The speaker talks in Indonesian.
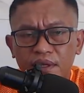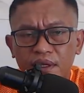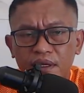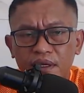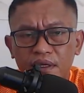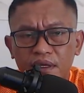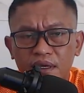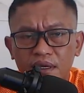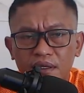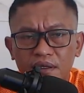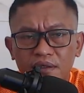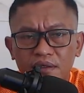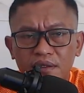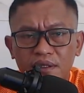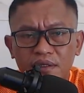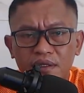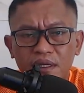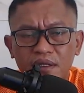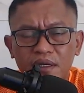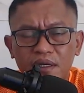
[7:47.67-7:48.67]
ya
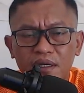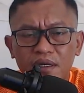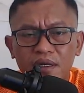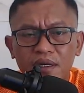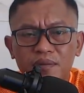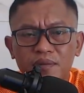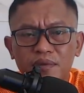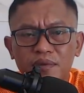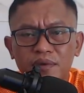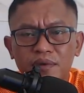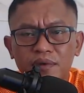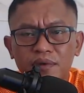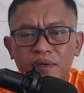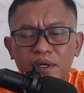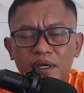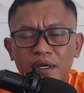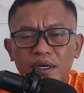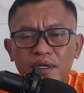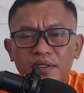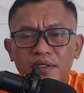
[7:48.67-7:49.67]
nyatanya
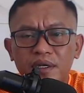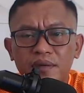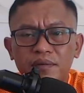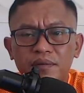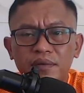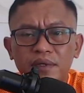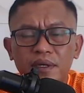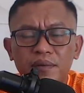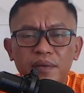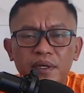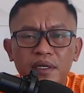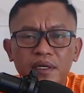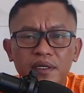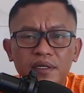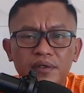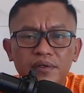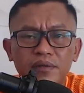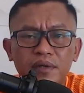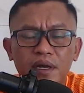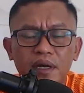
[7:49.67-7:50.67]
demo LSM GMB ini
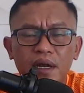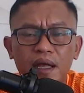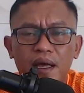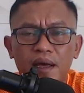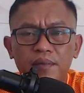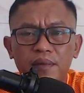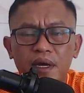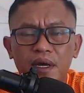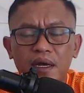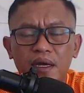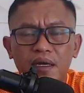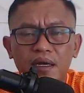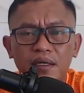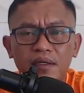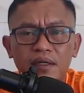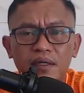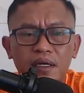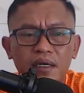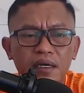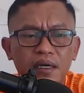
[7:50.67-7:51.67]
kan sudah lama
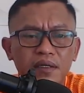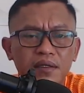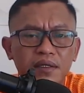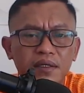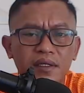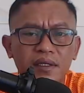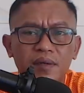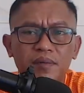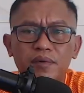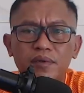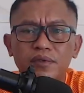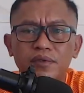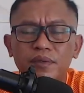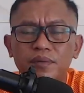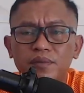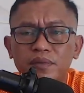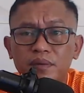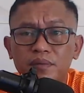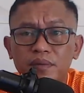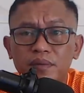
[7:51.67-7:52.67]
dari tanggal 30
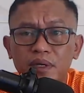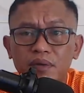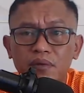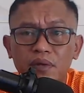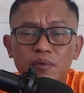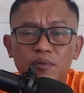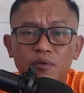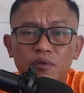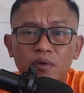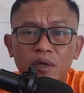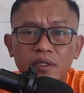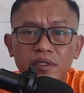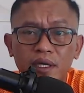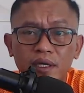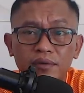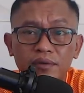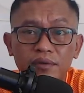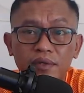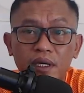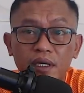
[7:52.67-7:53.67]
September
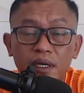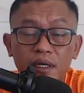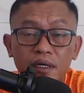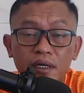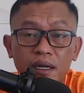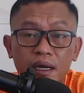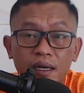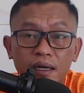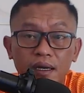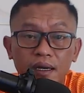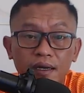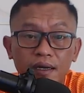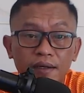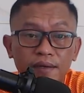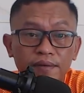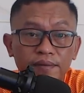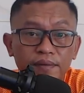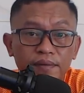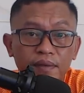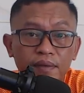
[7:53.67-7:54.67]
2021 diagendakan
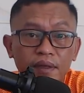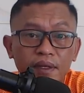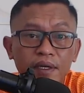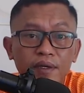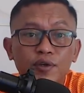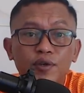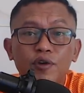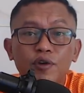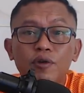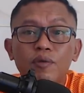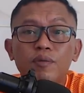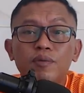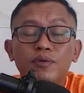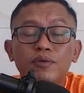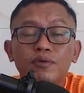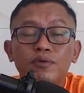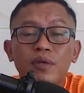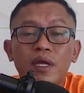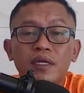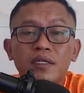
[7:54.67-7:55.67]

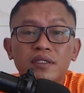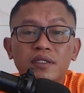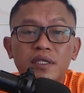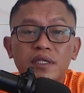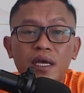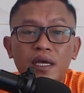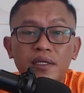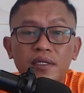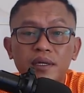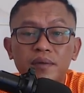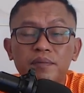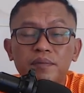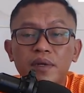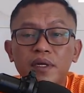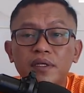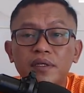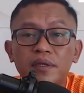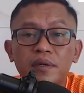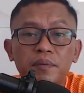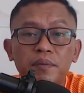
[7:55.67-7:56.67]
kebetulan saja
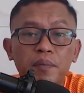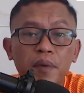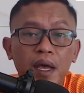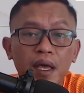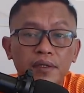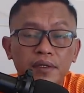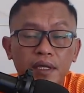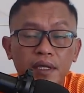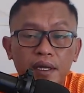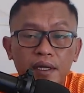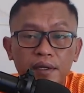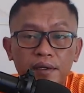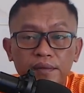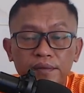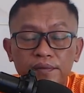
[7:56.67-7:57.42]
bertepatan